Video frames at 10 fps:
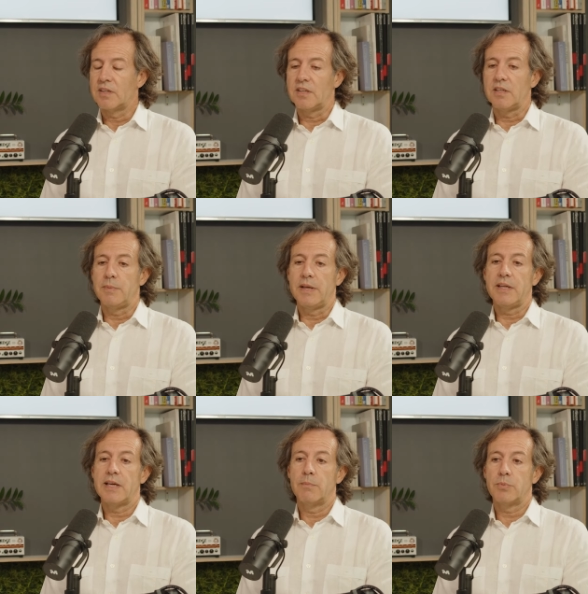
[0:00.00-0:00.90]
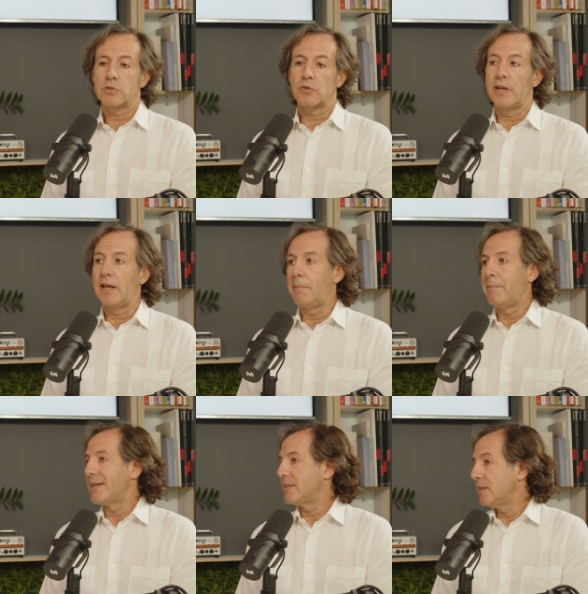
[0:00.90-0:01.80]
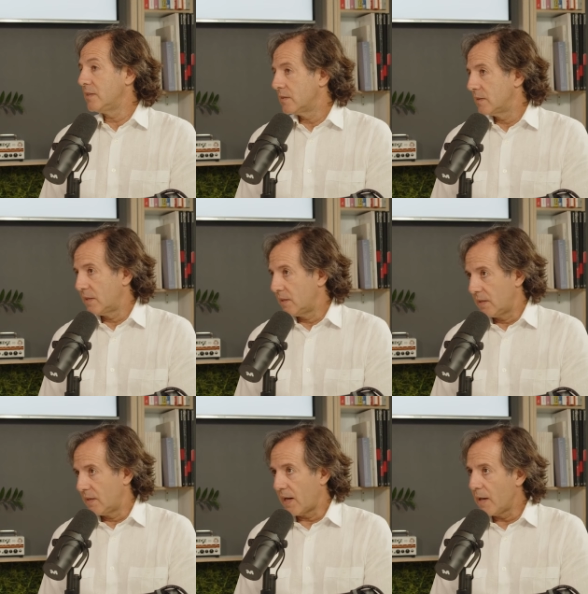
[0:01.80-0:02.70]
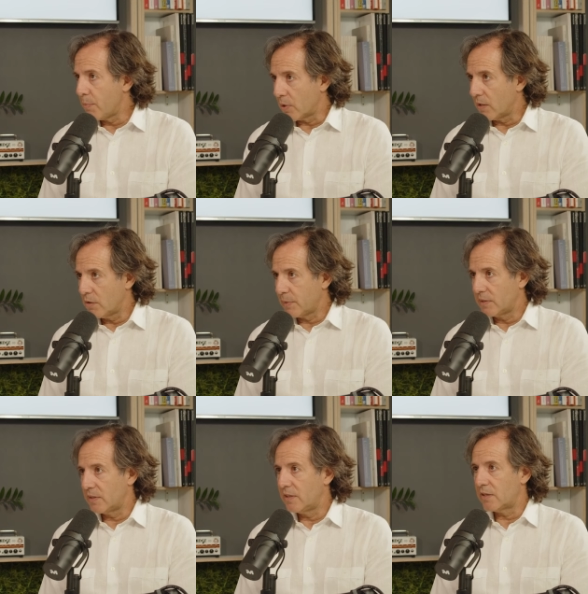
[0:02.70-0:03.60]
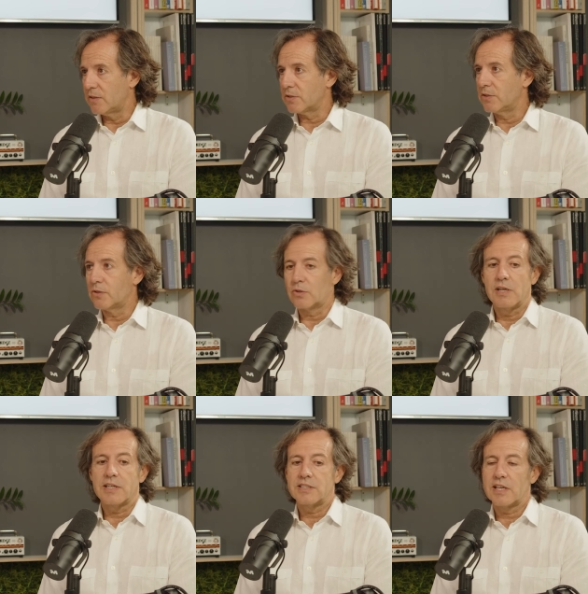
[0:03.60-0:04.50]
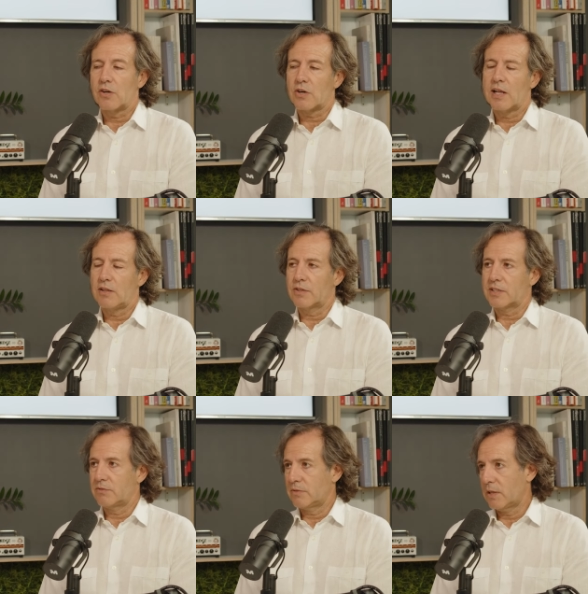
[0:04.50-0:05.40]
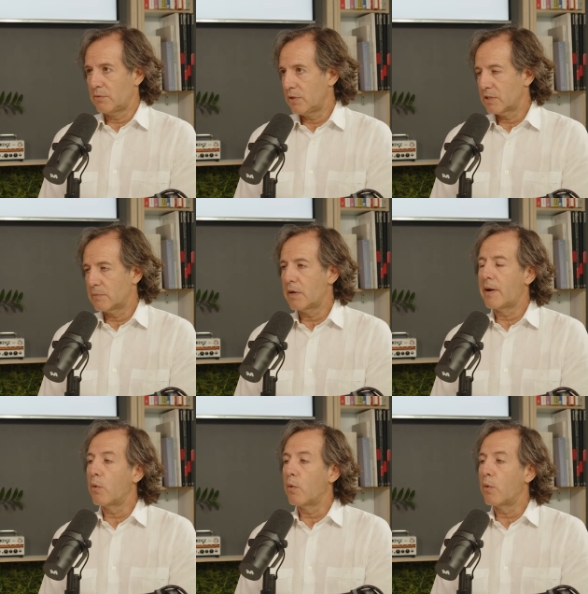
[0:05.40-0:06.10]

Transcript: y venían pues con el Messi de la época, ¿no? Para entendernos, ¿no? O con el Cristiano Ronaldo, que era un tío se llamaba